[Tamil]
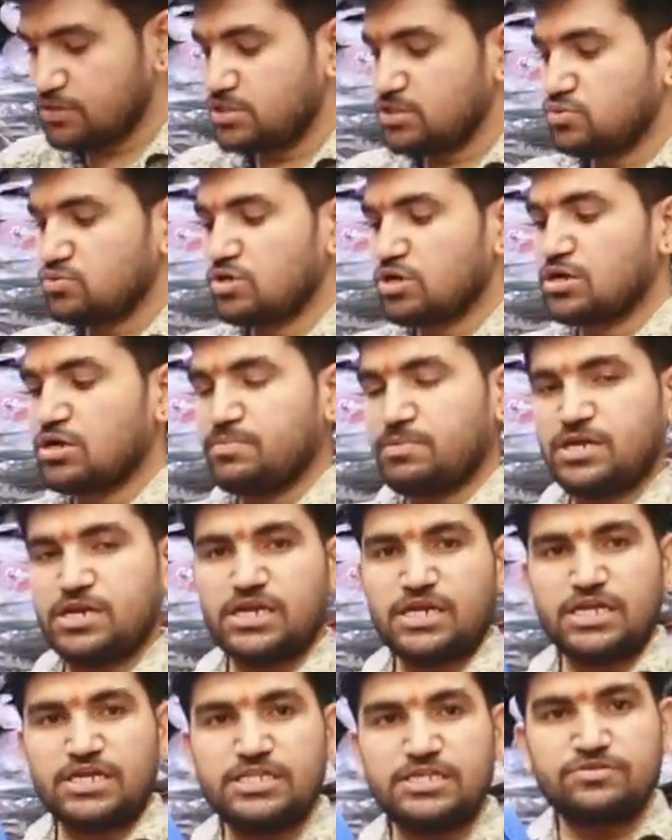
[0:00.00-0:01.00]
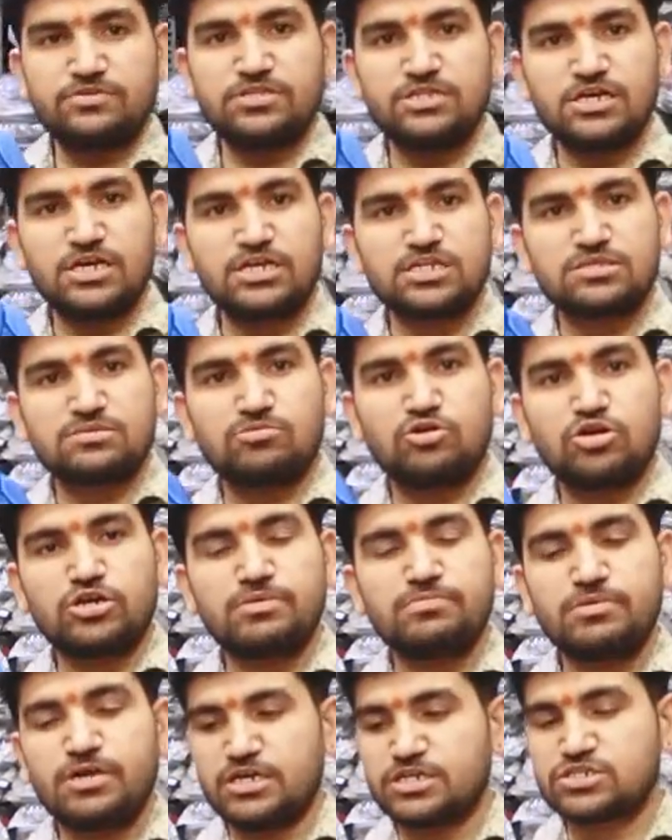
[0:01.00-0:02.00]
வந்து உங்களுக்கு பாருங்கள் இது வந்து அடுத்த
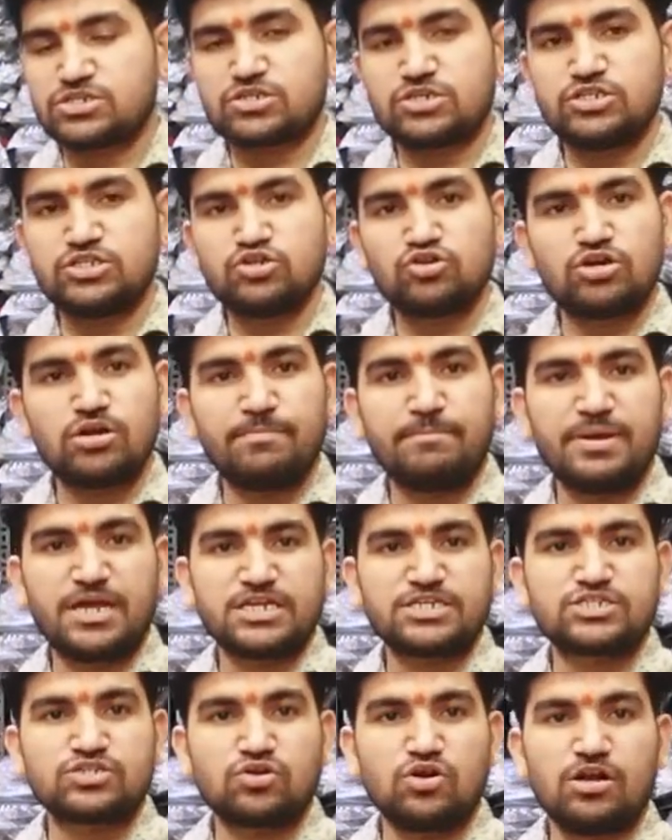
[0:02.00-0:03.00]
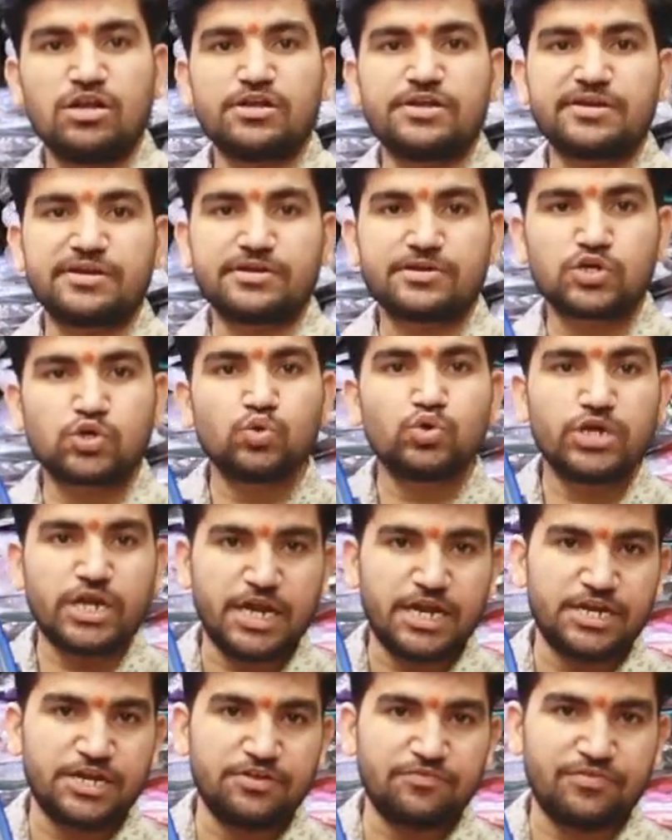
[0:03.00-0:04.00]
மாடல் பெஸ்ட் இதோட பெஸ்ட் குவாலிட்டி டூ
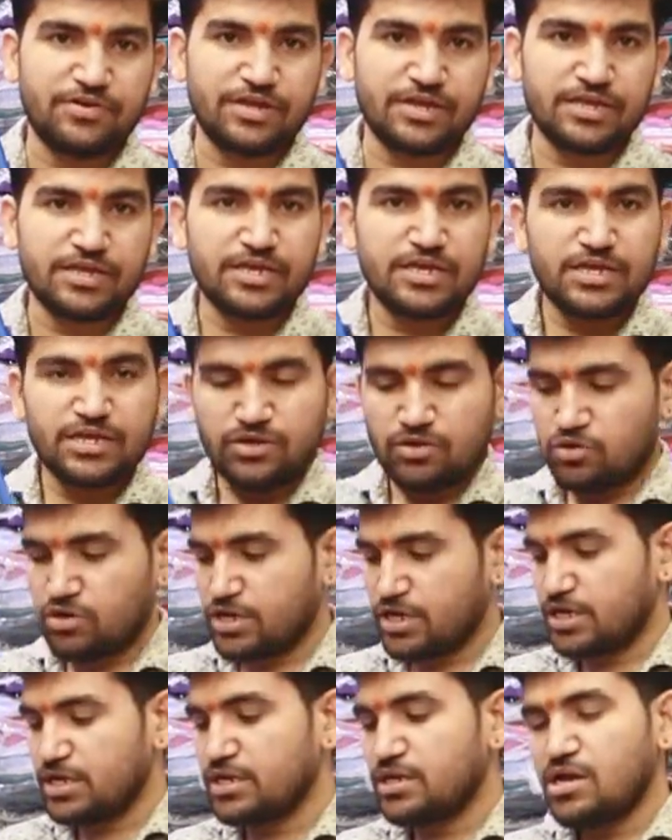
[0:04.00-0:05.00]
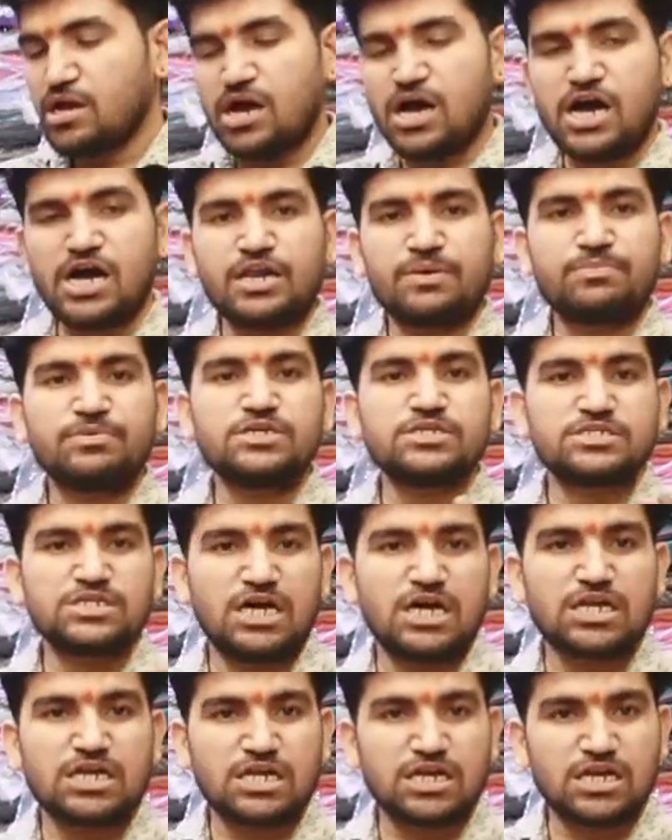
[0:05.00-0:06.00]
நைன்டி ஃபைவ் சரிங்க ஓகே ஆறு பீஸ்
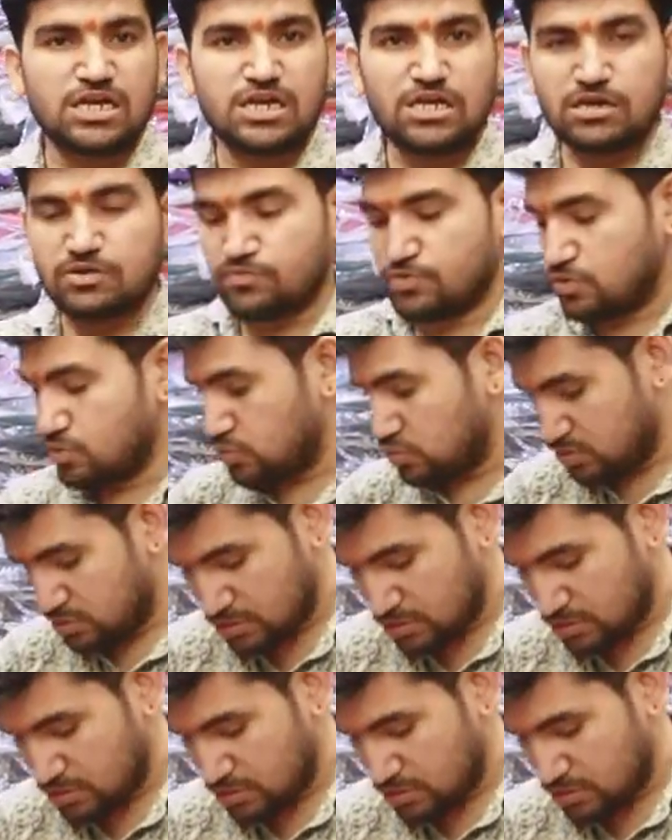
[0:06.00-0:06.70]
ஆறு கலர் வரும்